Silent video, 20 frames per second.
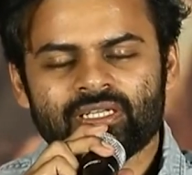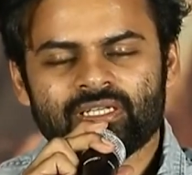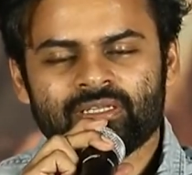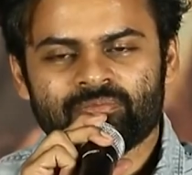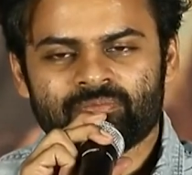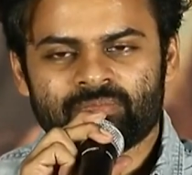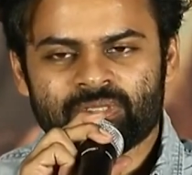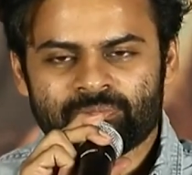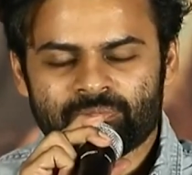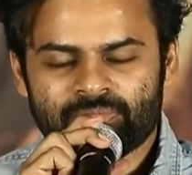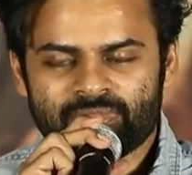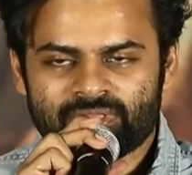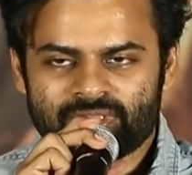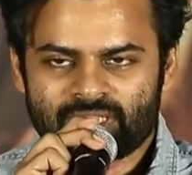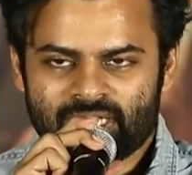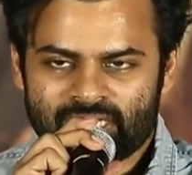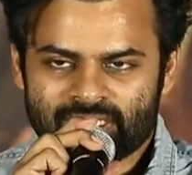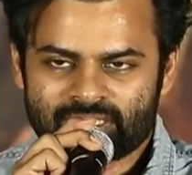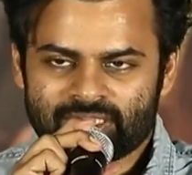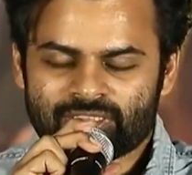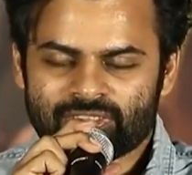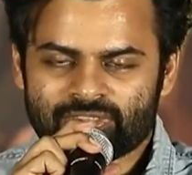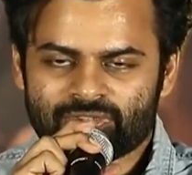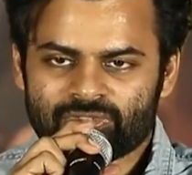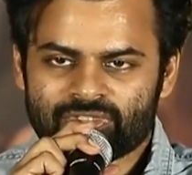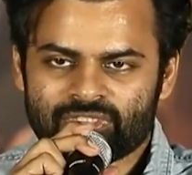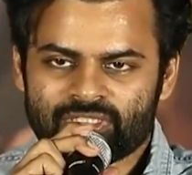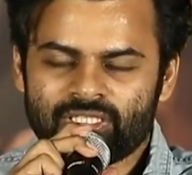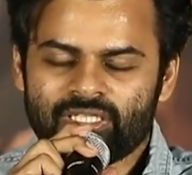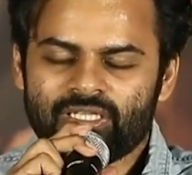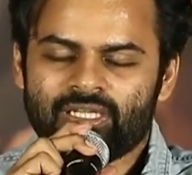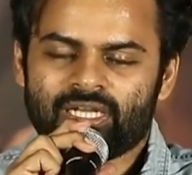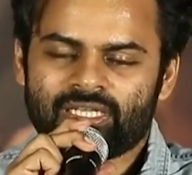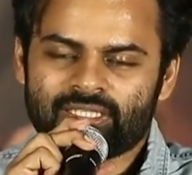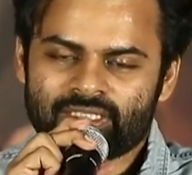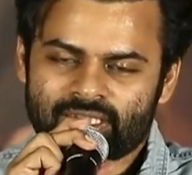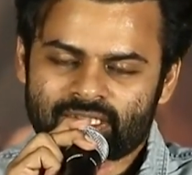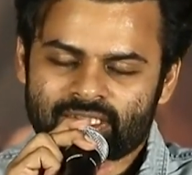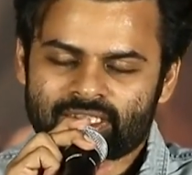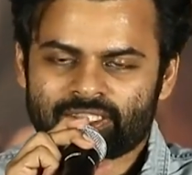పీపుల్ అందరు చూసి అందరు
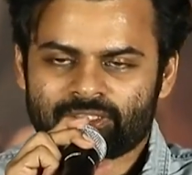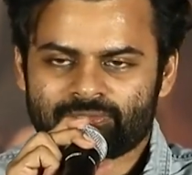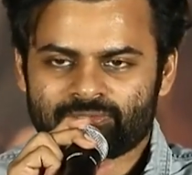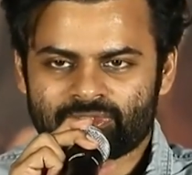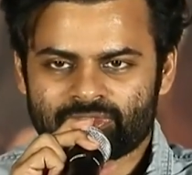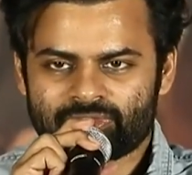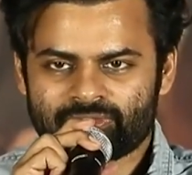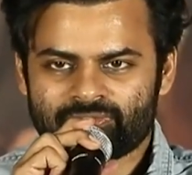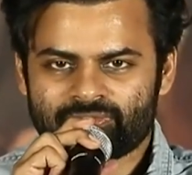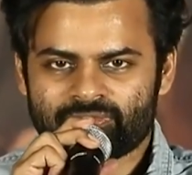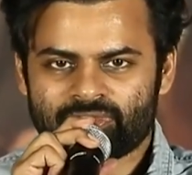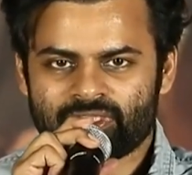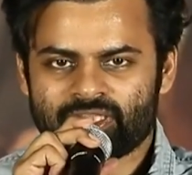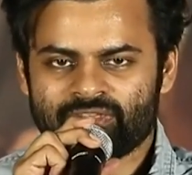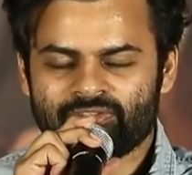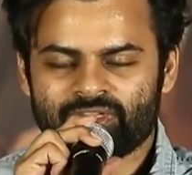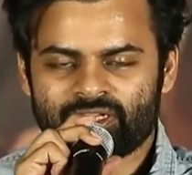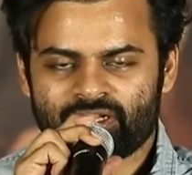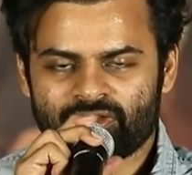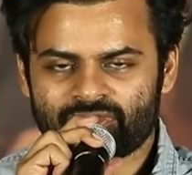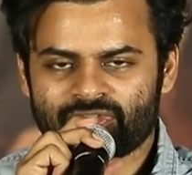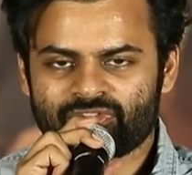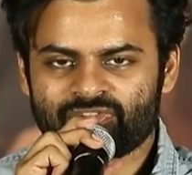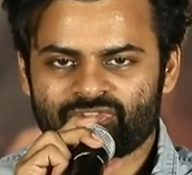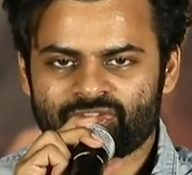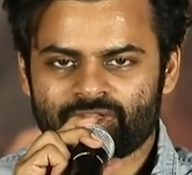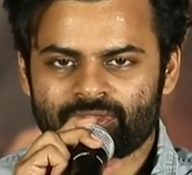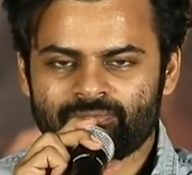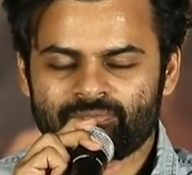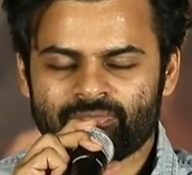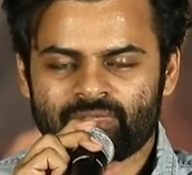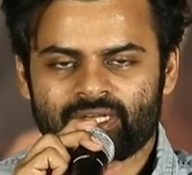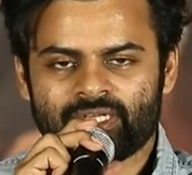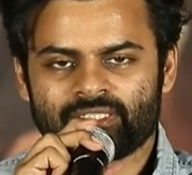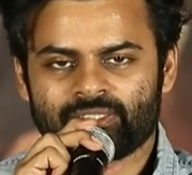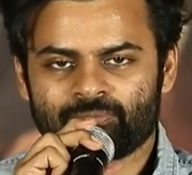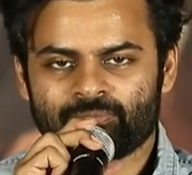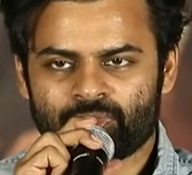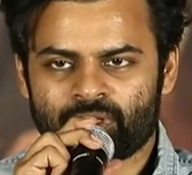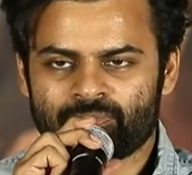అదే చెప్తారు దే విల్ లవ్ ద ఫిలిం అండ్ ఇట్స్ అ
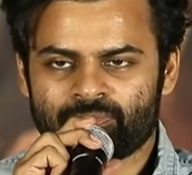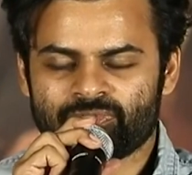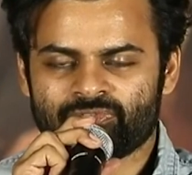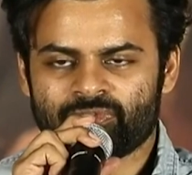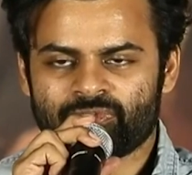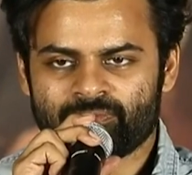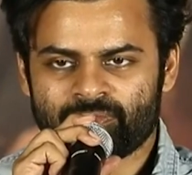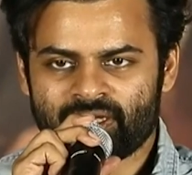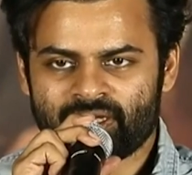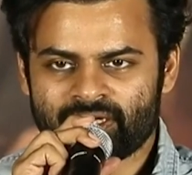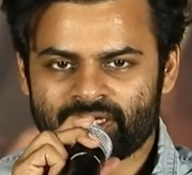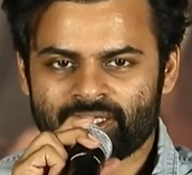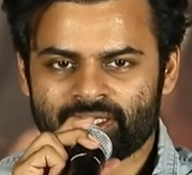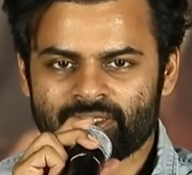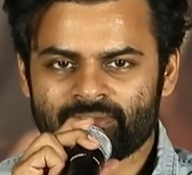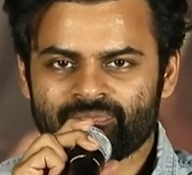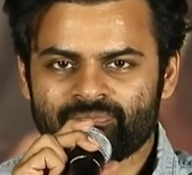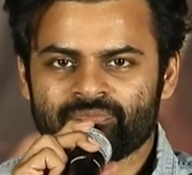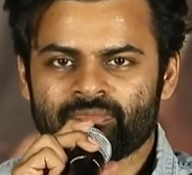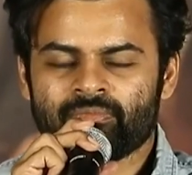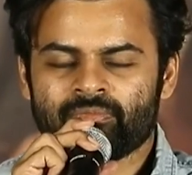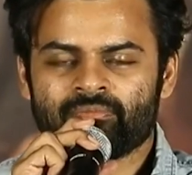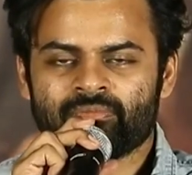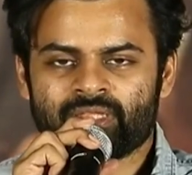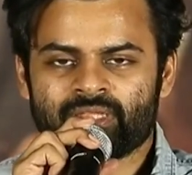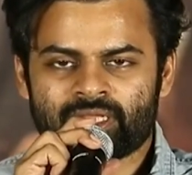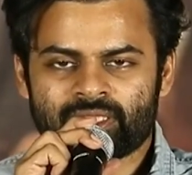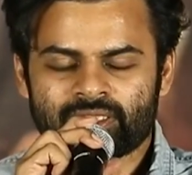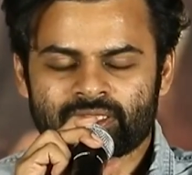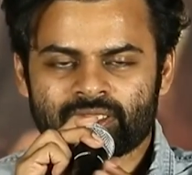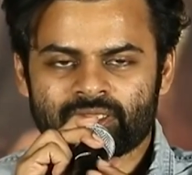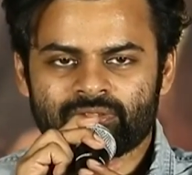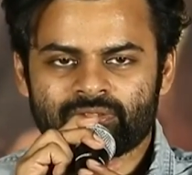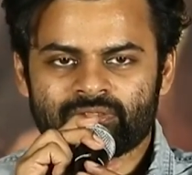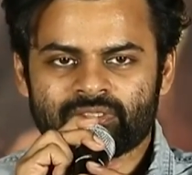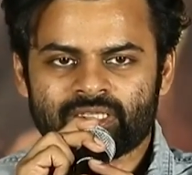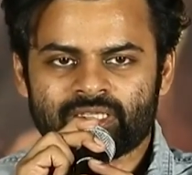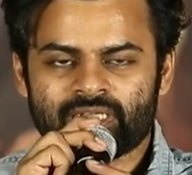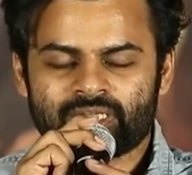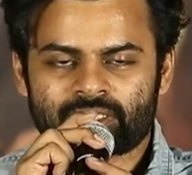ప్రామిస్ ఫ్రమ్ ఆర్ అండ్ మీరందరూ
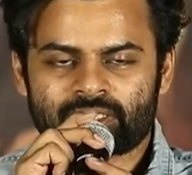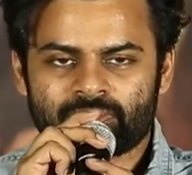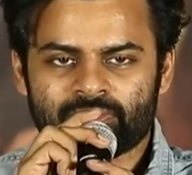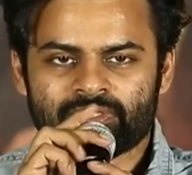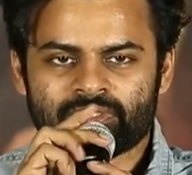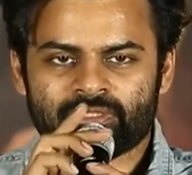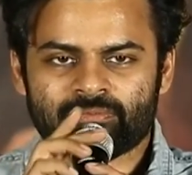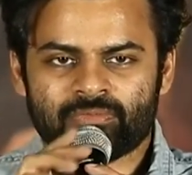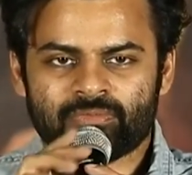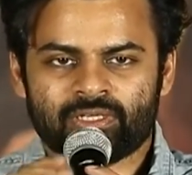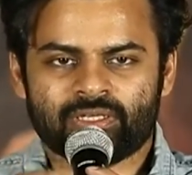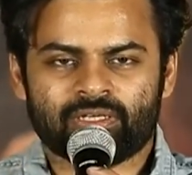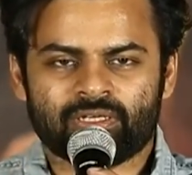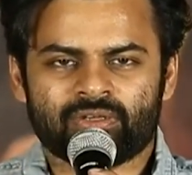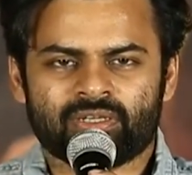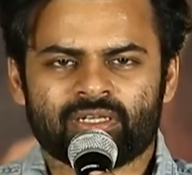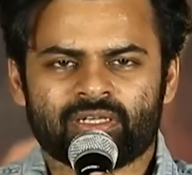థియేటర్కి వచ్చి ఒక